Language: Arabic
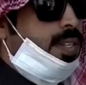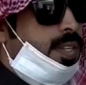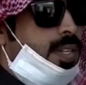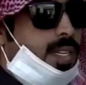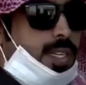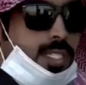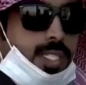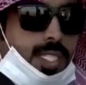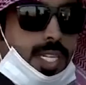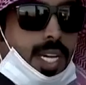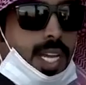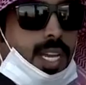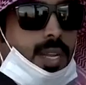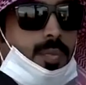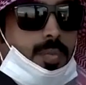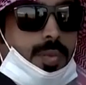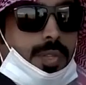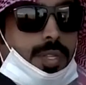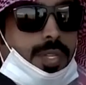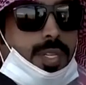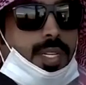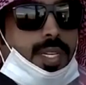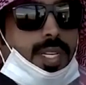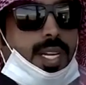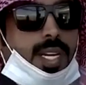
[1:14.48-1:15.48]
ان شاء الله باذن
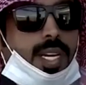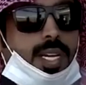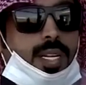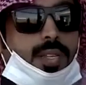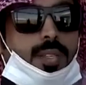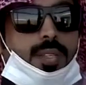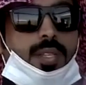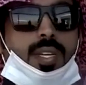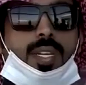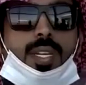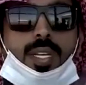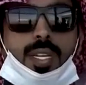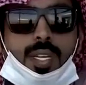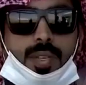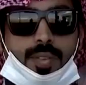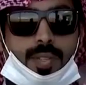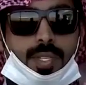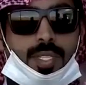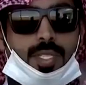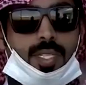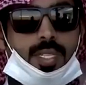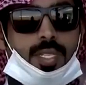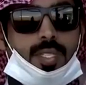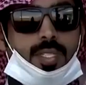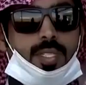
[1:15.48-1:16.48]
الله في
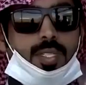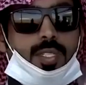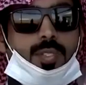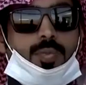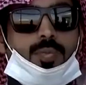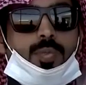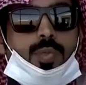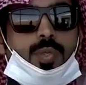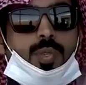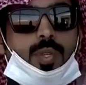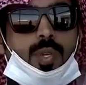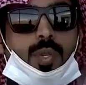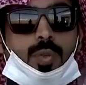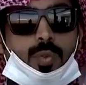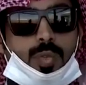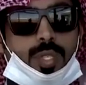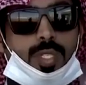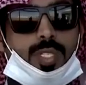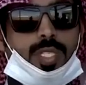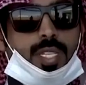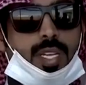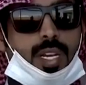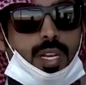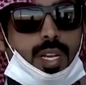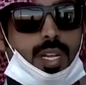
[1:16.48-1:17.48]
تقدم
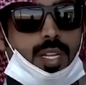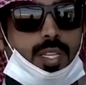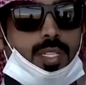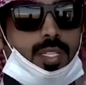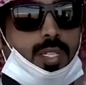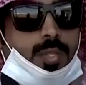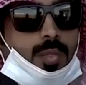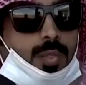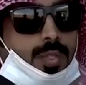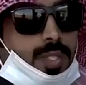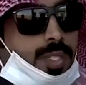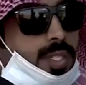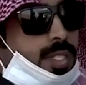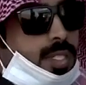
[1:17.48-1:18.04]
ونسال الله التوفيق